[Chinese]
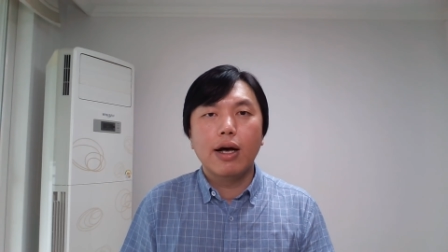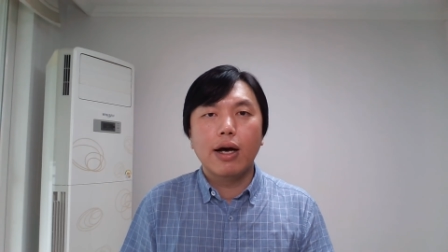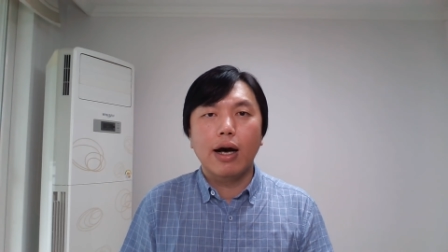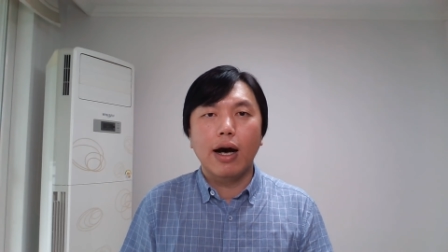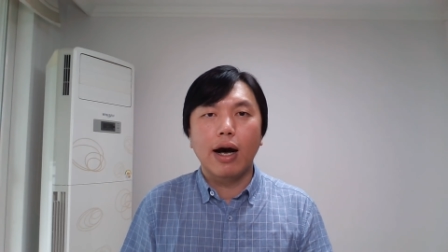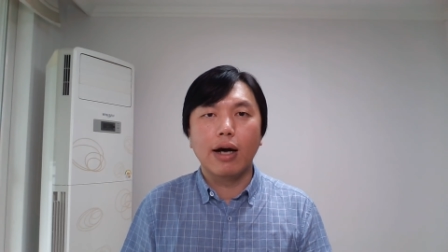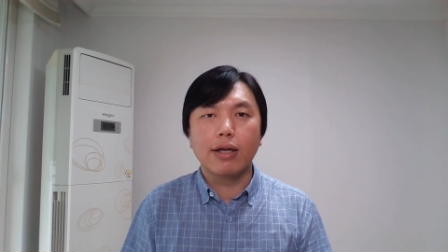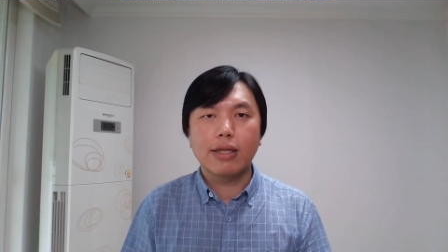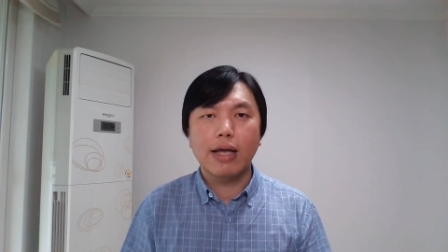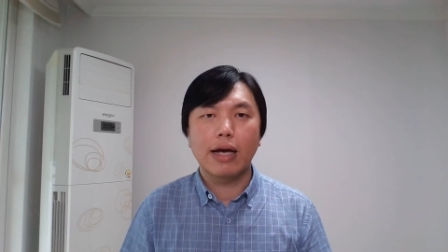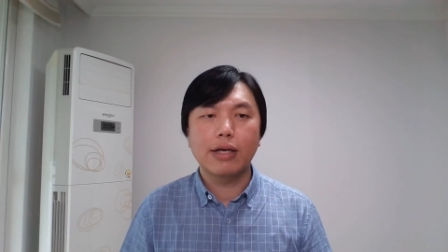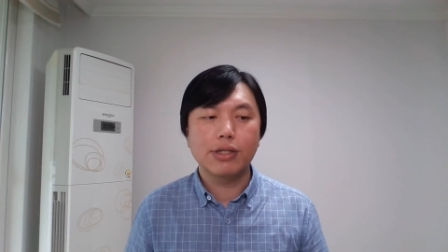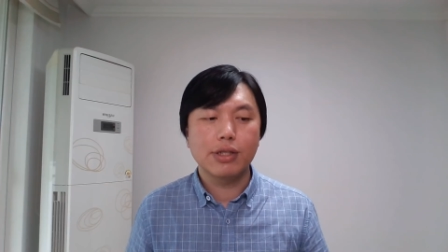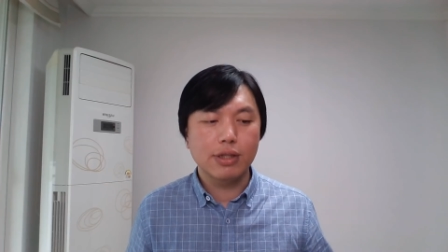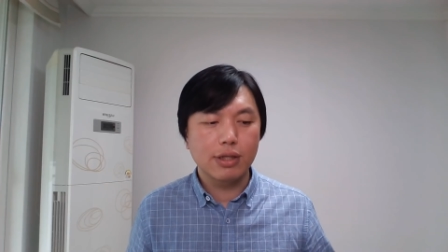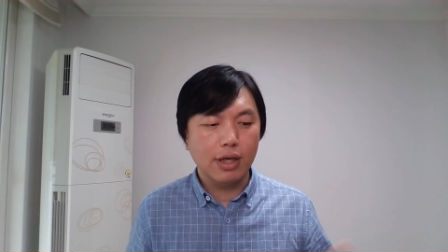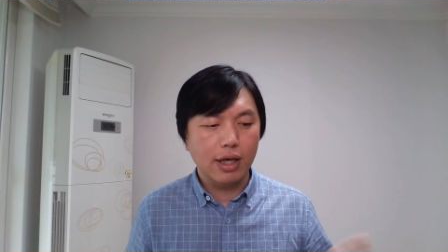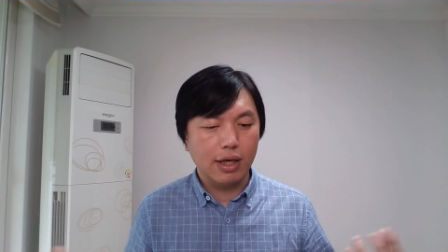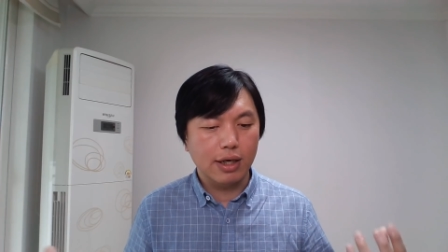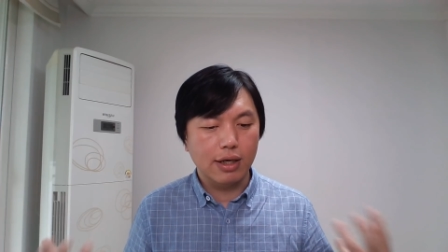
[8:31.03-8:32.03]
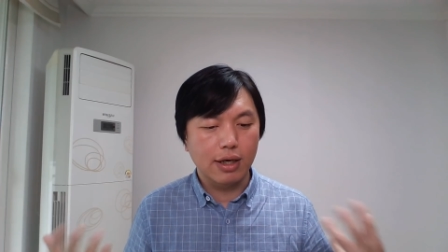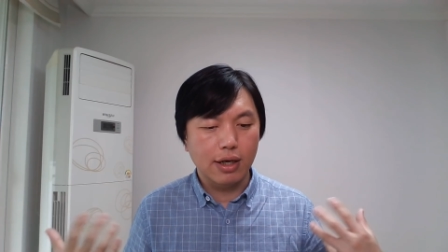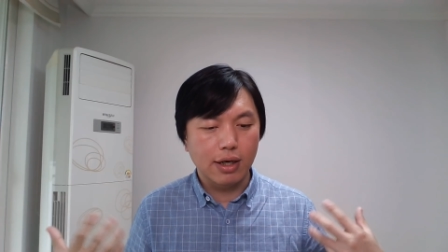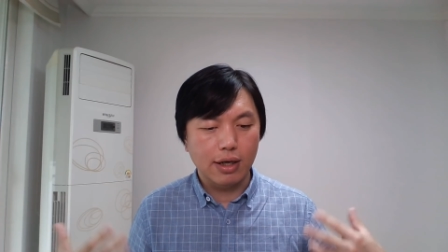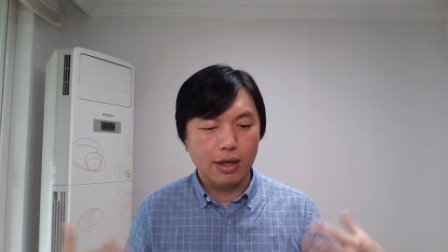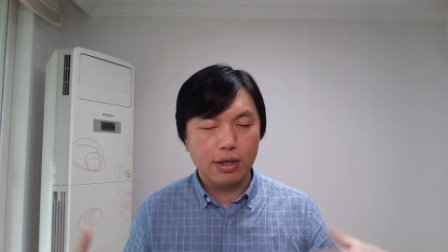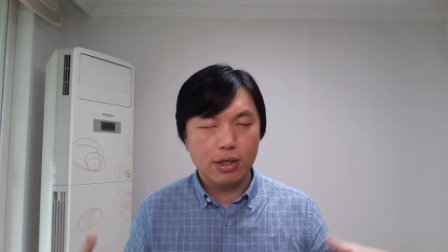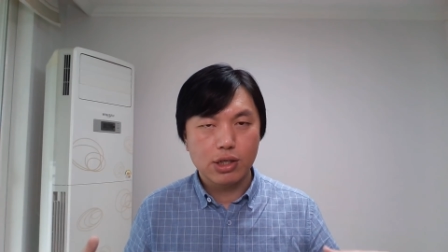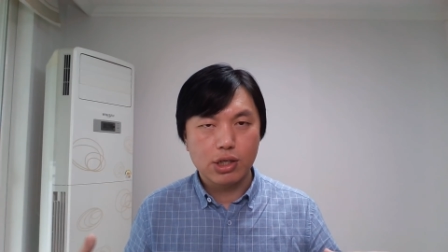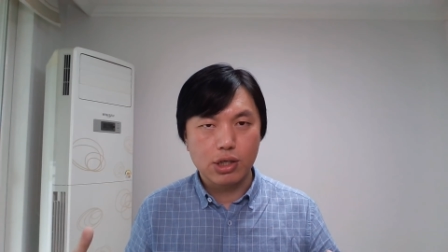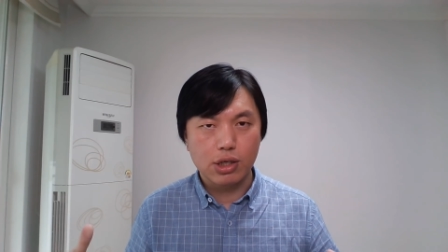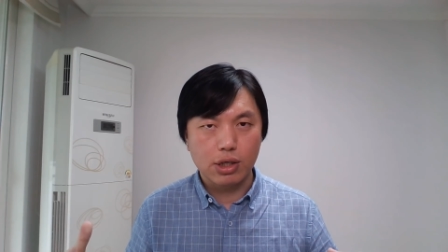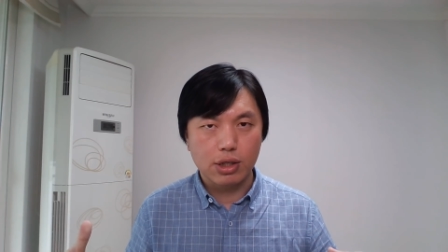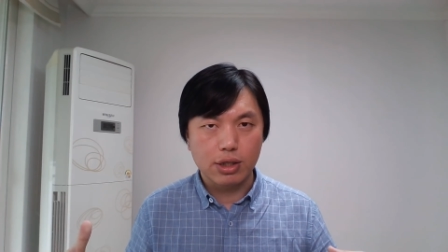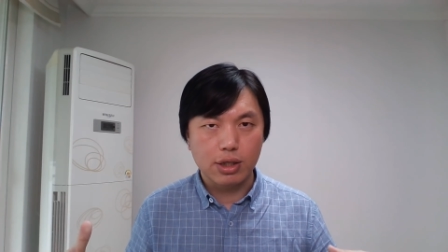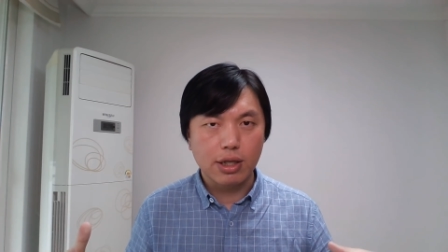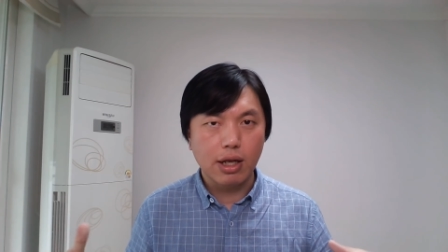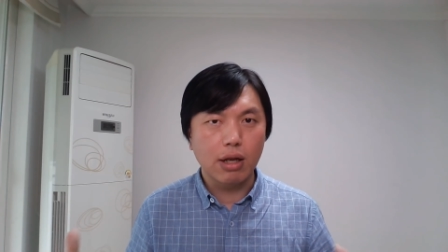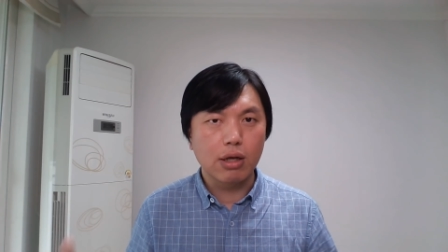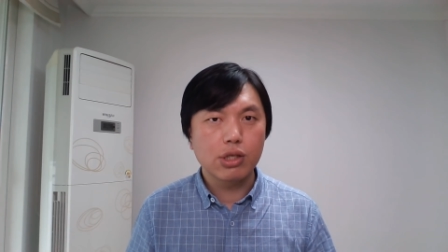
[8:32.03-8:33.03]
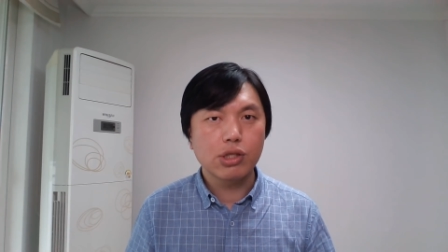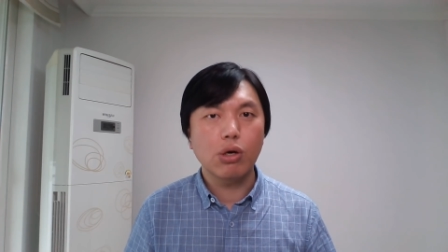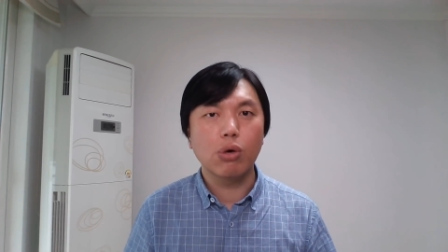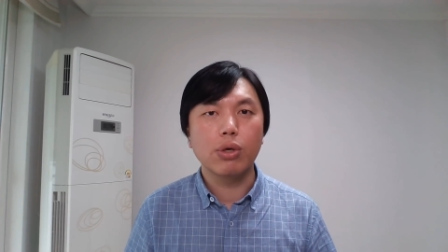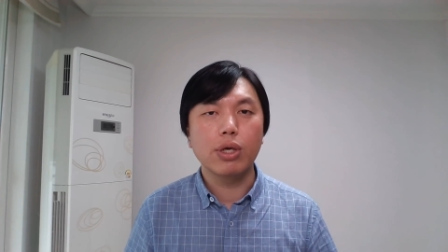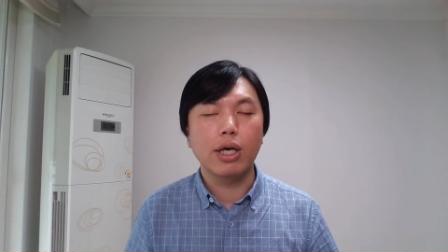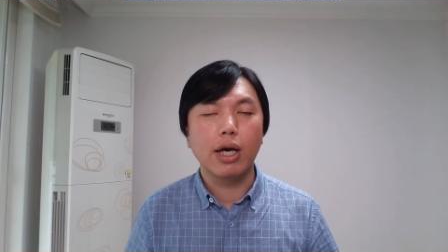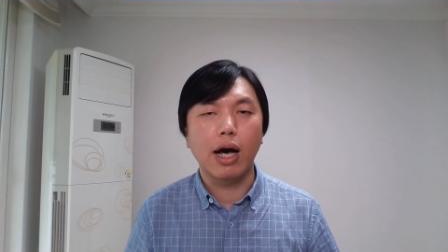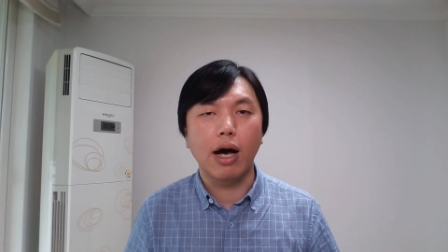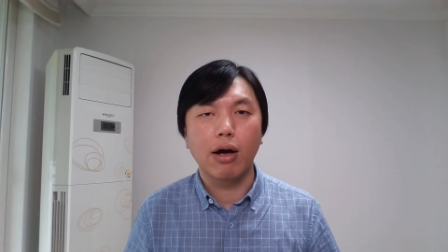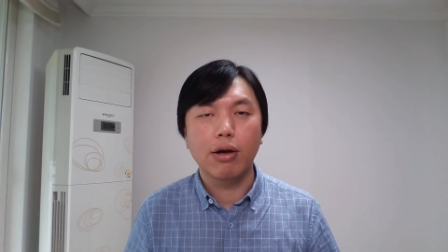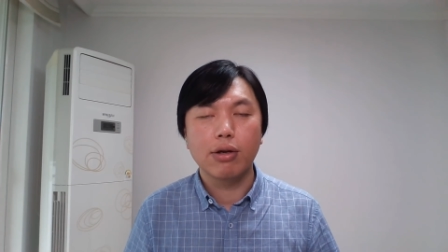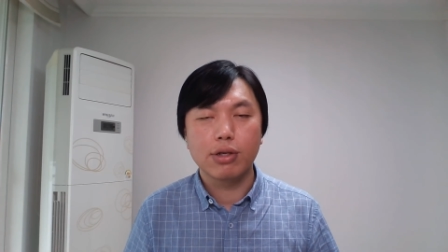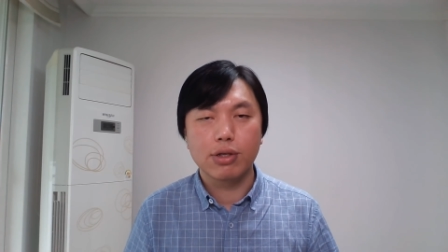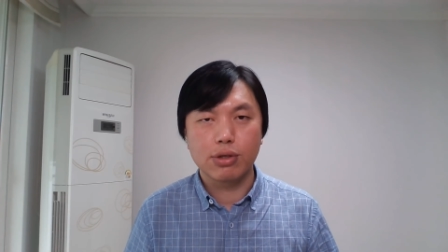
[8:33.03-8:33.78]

啊，他是那个得到了受益哈，